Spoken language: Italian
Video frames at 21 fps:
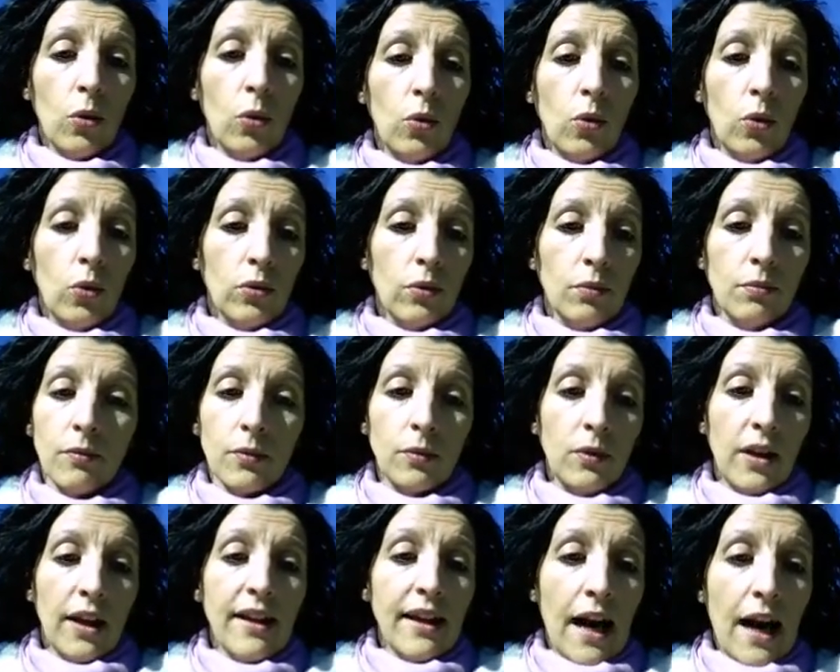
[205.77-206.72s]
o
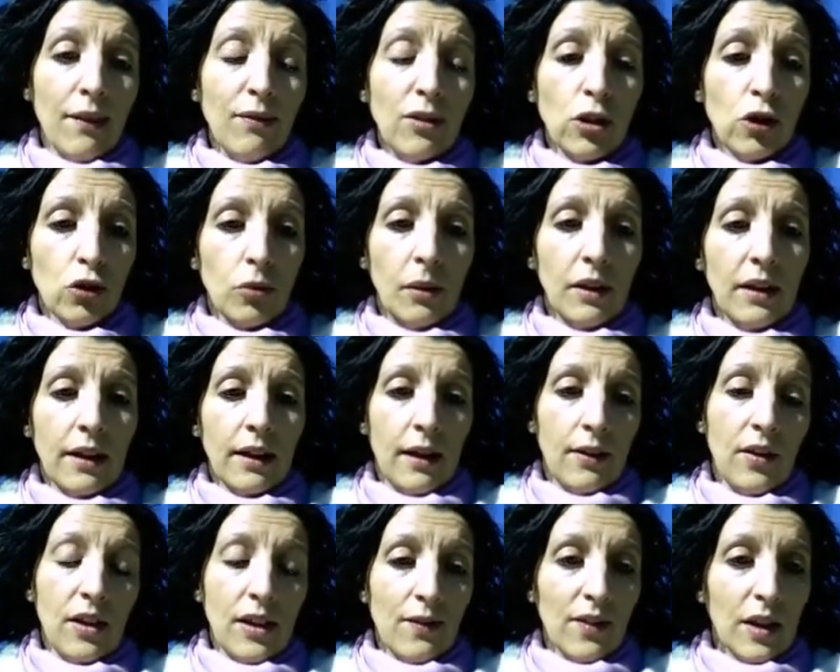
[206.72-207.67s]
dei avi insomma che
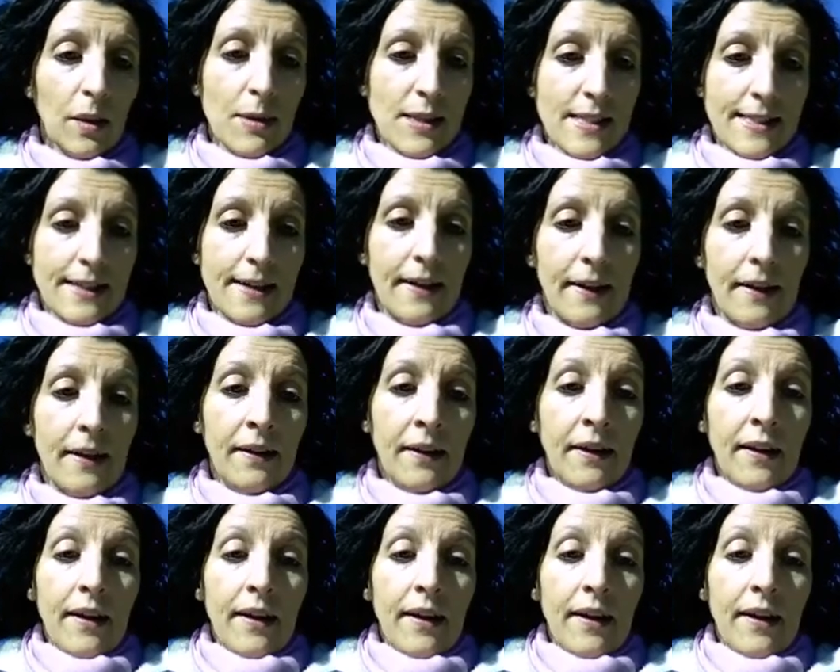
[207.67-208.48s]
veniva da Mezzana